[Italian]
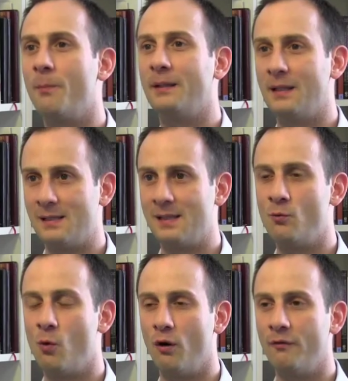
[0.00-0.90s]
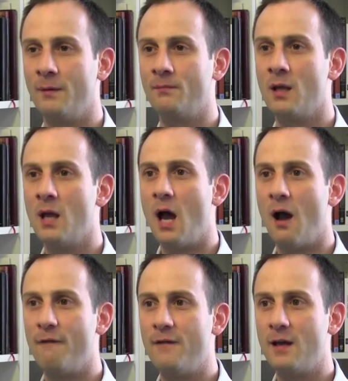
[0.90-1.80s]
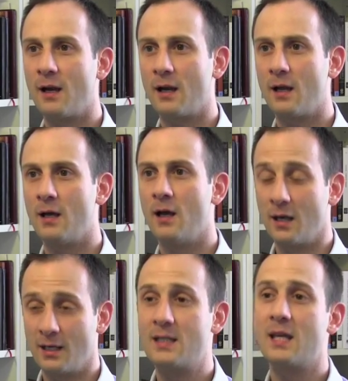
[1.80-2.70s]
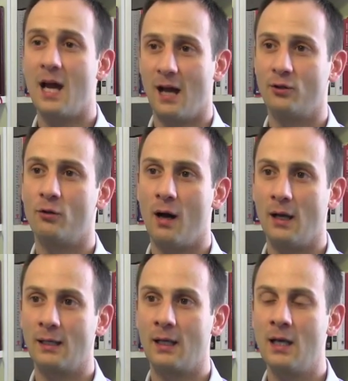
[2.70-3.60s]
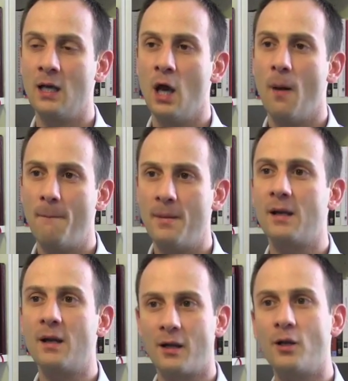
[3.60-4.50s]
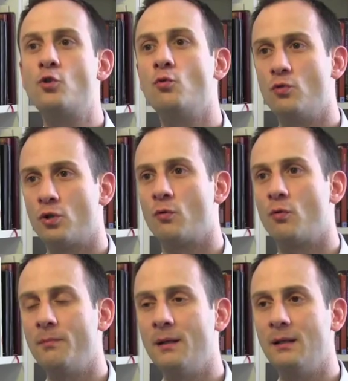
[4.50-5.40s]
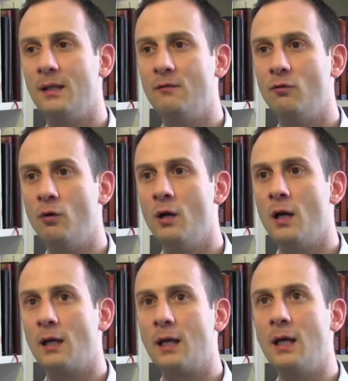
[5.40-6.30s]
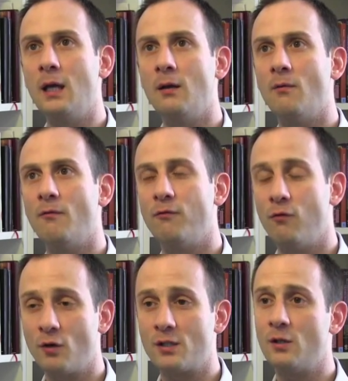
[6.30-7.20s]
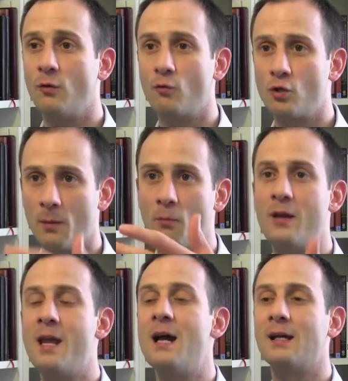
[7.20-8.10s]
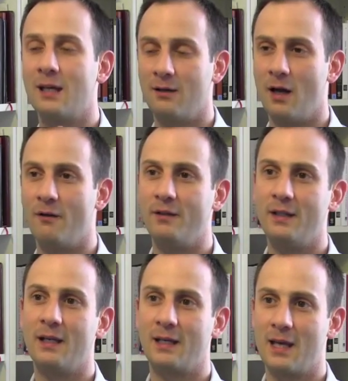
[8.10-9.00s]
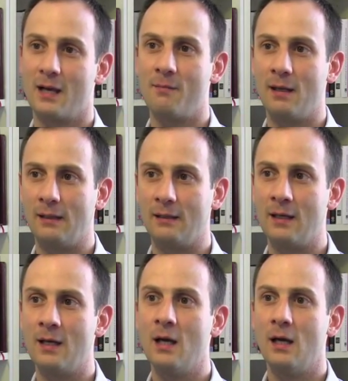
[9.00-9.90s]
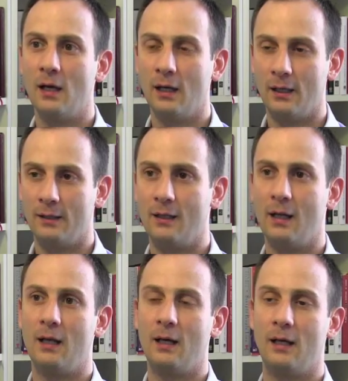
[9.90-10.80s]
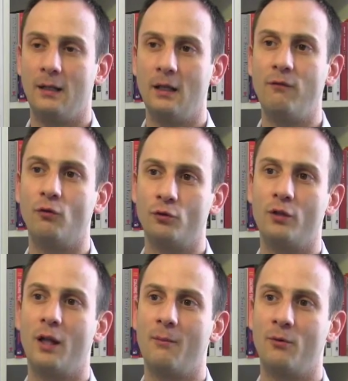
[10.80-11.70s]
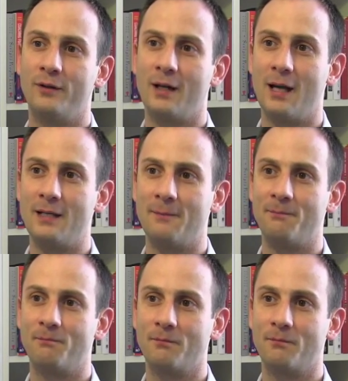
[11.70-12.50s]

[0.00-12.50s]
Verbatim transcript: competenze nuove, aver rischiato anche per raggiungere un obiettivo che forse non riusciamo neanche a vedere chiaramente eh, dalla, dal fondo della montagna.